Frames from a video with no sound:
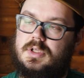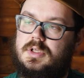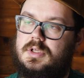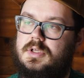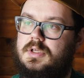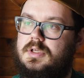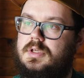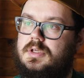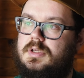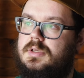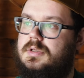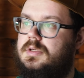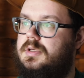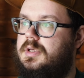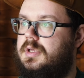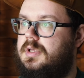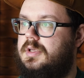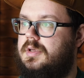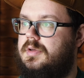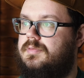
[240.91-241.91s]
и
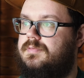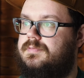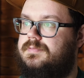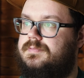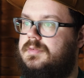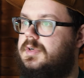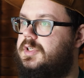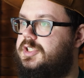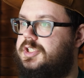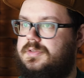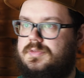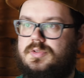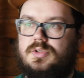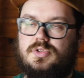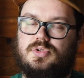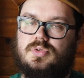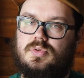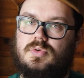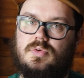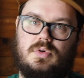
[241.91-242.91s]
вообще все
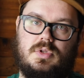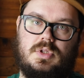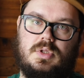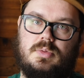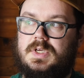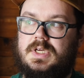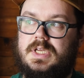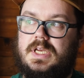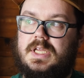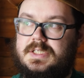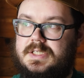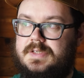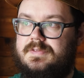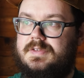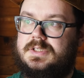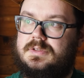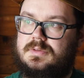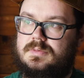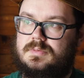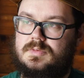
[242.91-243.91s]
что угодно.
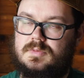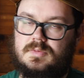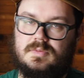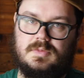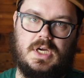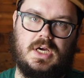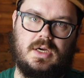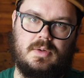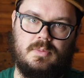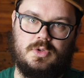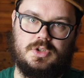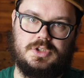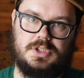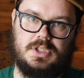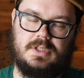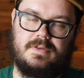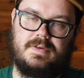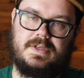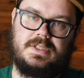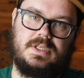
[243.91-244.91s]
Креативить как
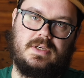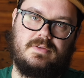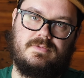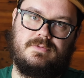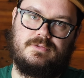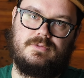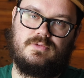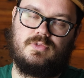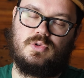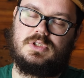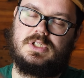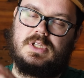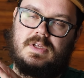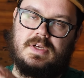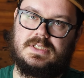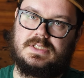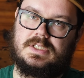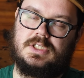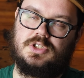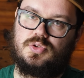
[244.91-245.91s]
можно? Давайте я в двух
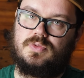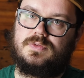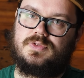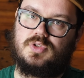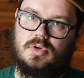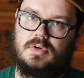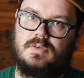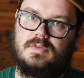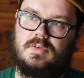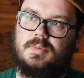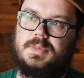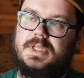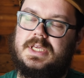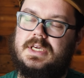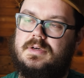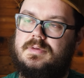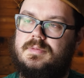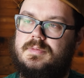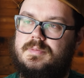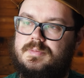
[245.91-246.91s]
словах скажу. Все равно
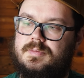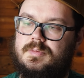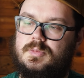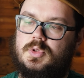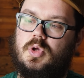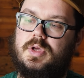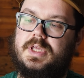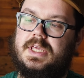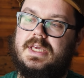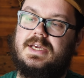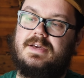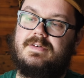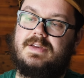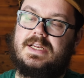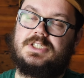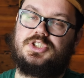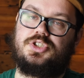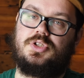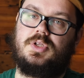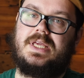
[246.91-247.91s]
мне многие
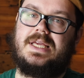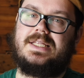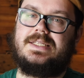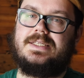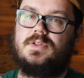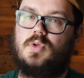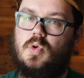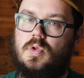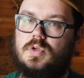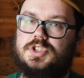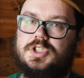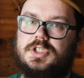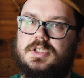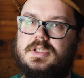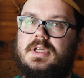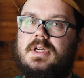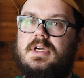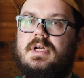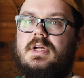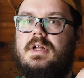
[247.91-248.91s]
говорят, что я не
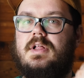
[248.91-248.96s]
должен